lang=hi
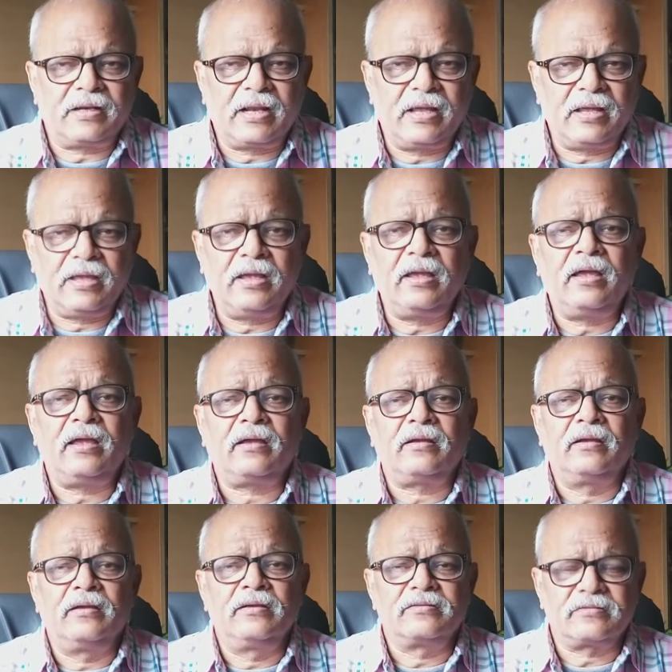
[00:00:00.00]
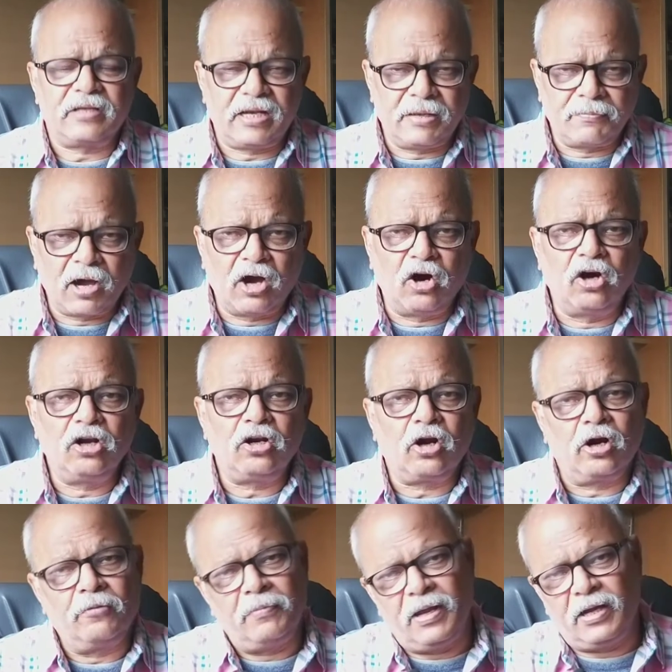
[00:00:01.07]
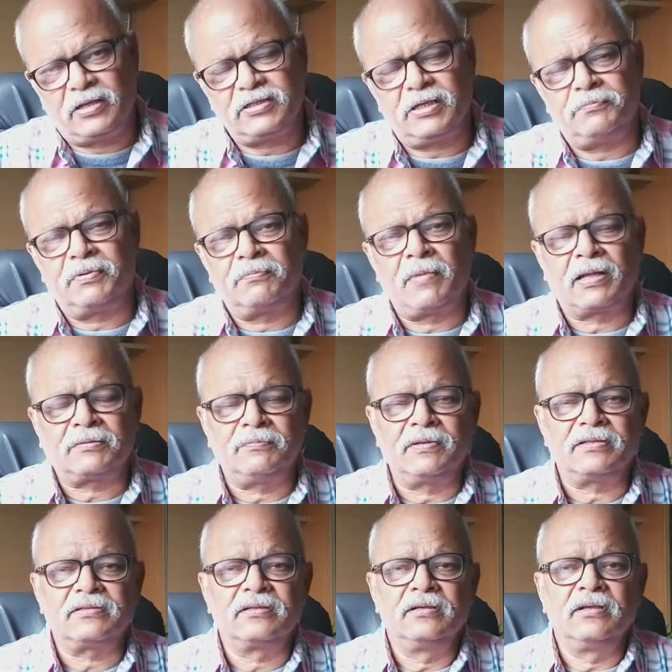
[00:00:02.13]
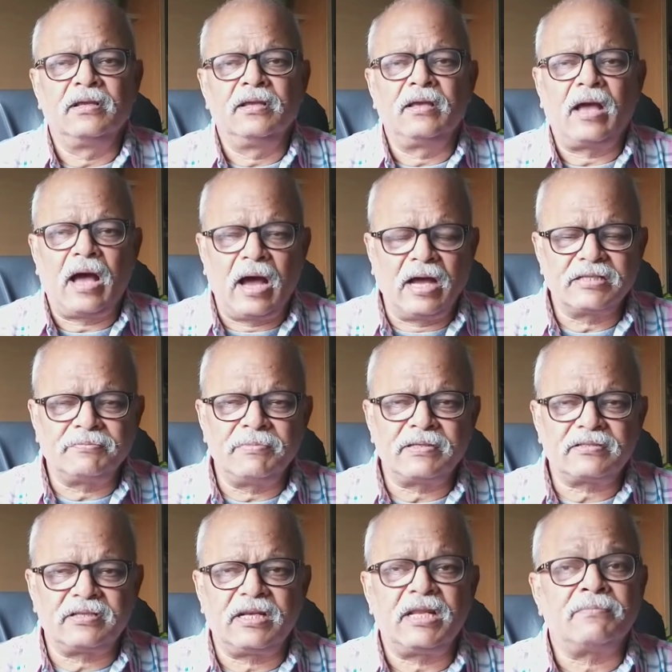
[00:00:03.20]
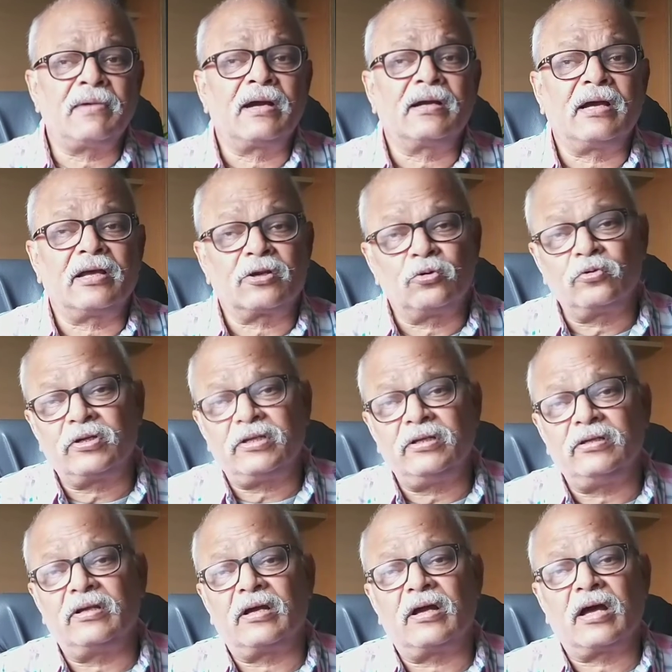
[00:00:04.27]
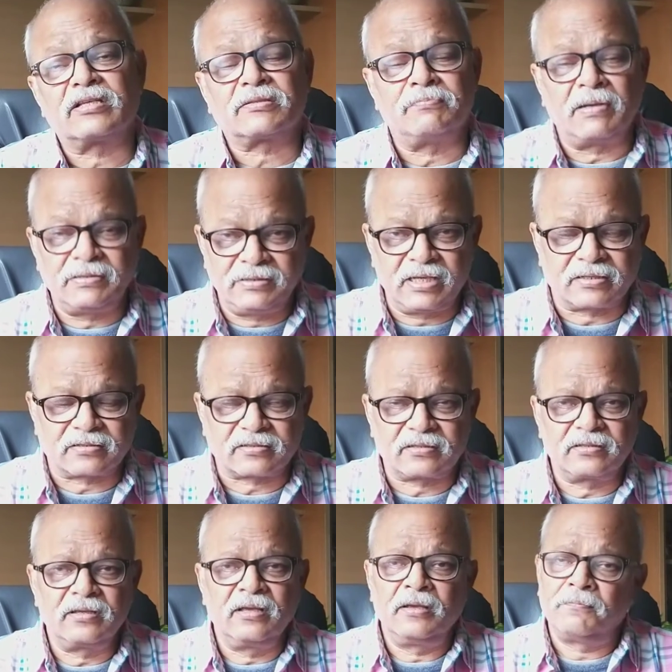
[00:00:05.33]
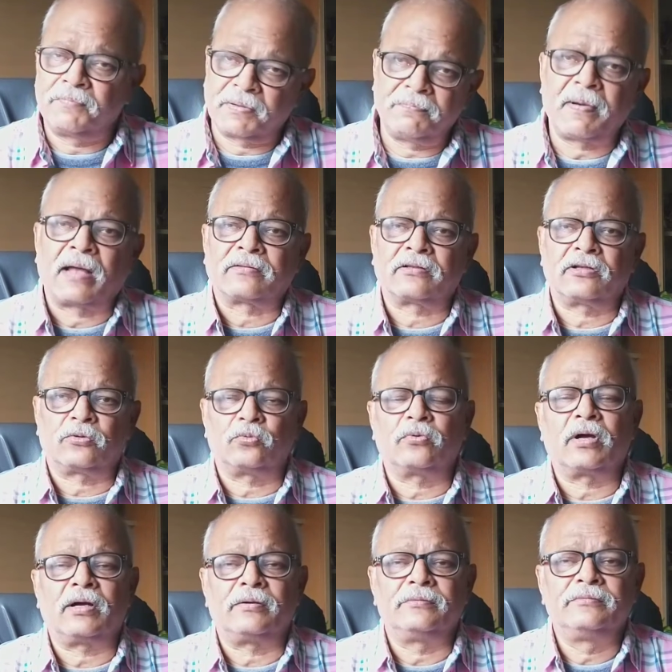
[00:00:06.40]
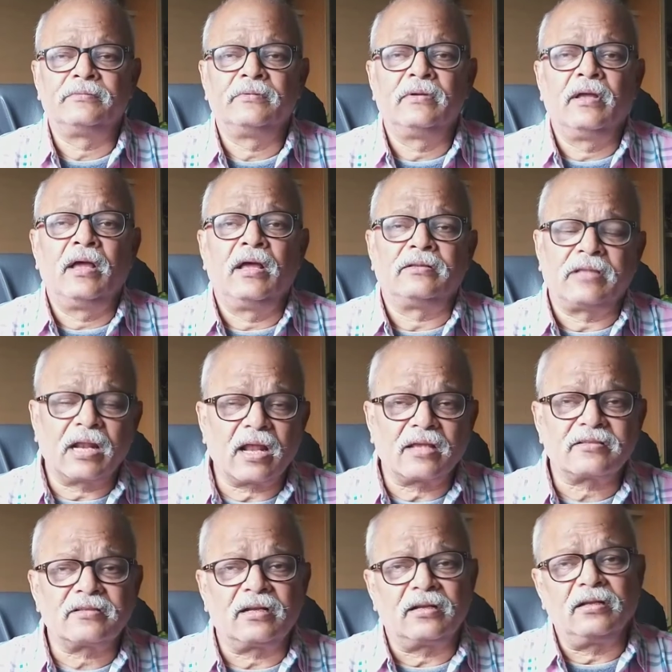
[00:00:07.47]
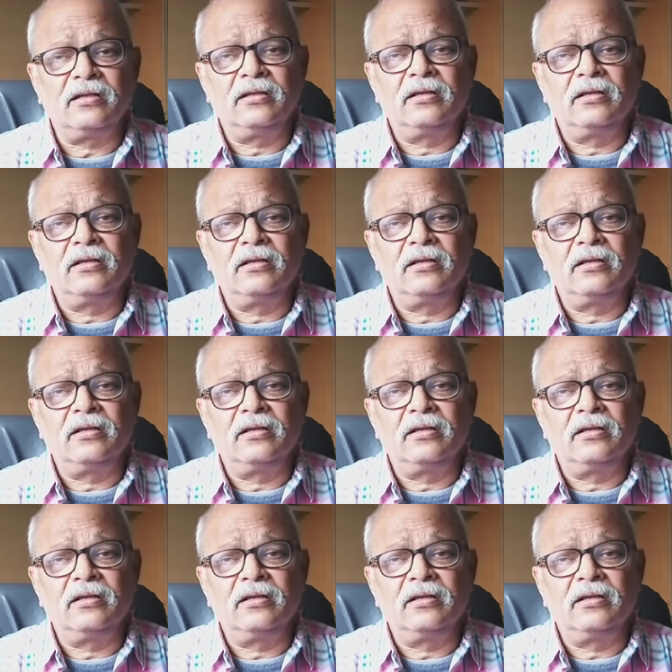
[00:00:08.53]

रहे हैं सिनेमा हॉल और मैं अजय ब्रह्मात्मज आज मैं सिनेमा घरों की असमंजस पर बात करूंगा। दरअसल